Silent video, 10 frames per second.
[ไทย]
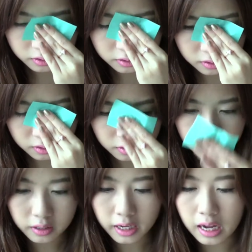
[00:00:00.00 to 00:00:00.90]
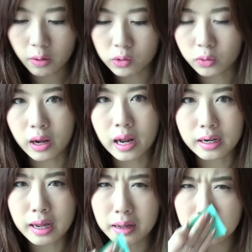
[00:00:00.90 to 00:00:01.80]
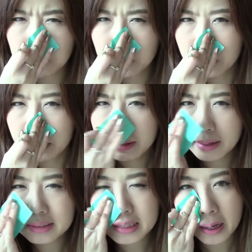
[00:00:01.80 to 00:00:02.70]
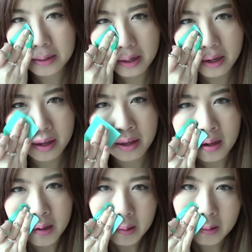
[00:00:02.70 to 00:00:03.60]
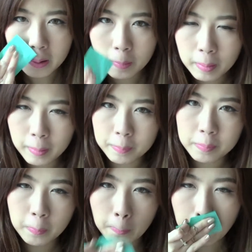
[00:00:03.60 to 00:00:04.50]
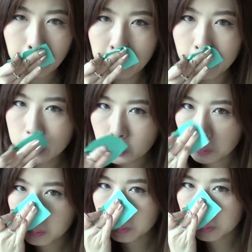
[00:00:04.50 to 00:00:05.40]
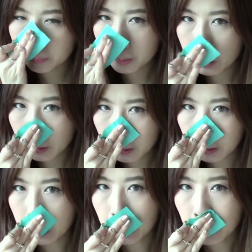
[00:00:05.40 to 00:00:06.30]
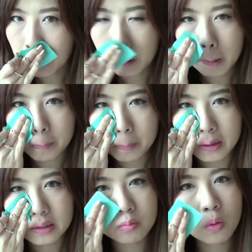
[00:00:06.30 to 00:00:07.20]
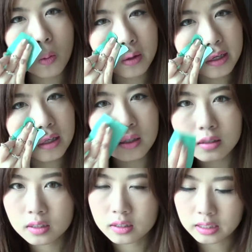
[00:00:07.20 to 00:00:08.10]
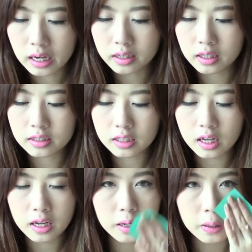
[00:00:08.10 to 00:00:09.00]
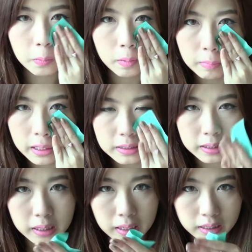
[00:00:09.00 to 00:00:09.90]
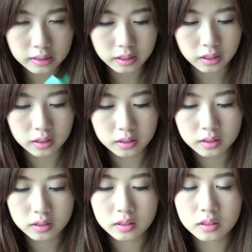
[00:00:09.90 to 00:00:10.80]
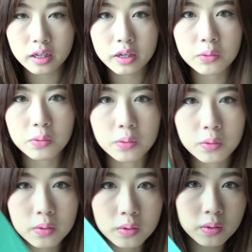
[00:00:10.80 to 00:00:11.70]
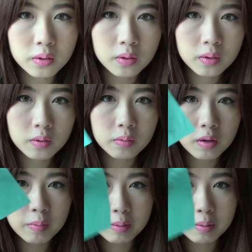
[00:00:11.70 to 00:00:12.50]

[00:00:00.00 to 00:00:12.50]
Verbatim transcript: ซึ่งได้ข่าวอยู่ตรงกันนะเห็นชัดไง คือแบบ มันตรงอื่นนึงไม่เท่าไหร่ มันจมูกนี่ชัดเลยจ้า ว่ามันจริงอะไรจริง ให้ดู ว่าแบ